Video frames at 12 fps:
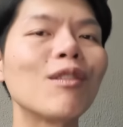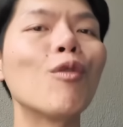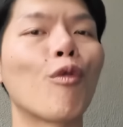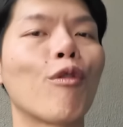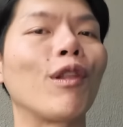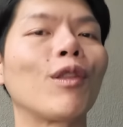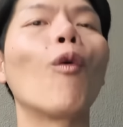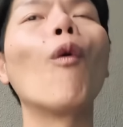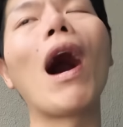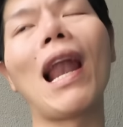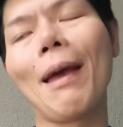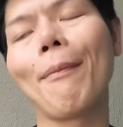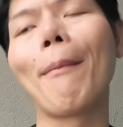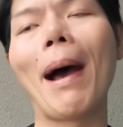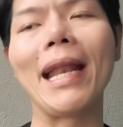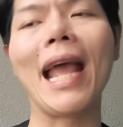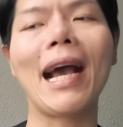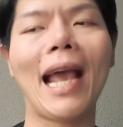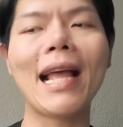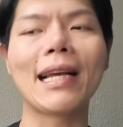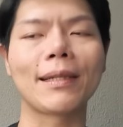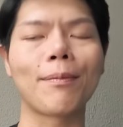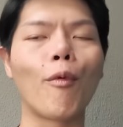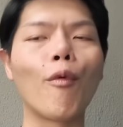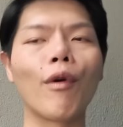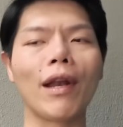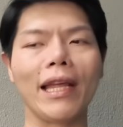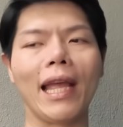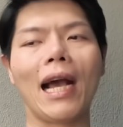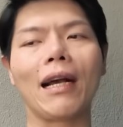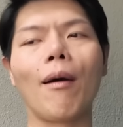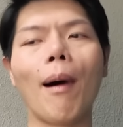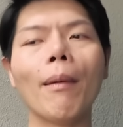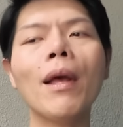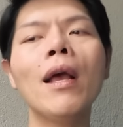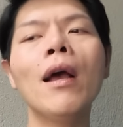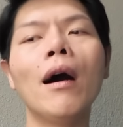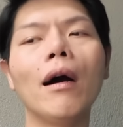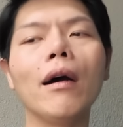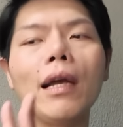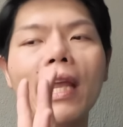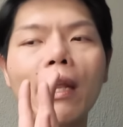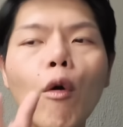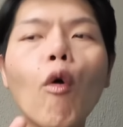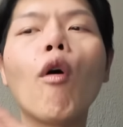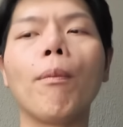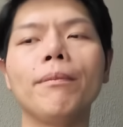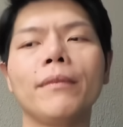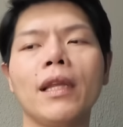อยู่ส่วนตัวอะไรประมาณนี้แค่อยากจะพูดอะไรเงี้ยก็แบบอีรูป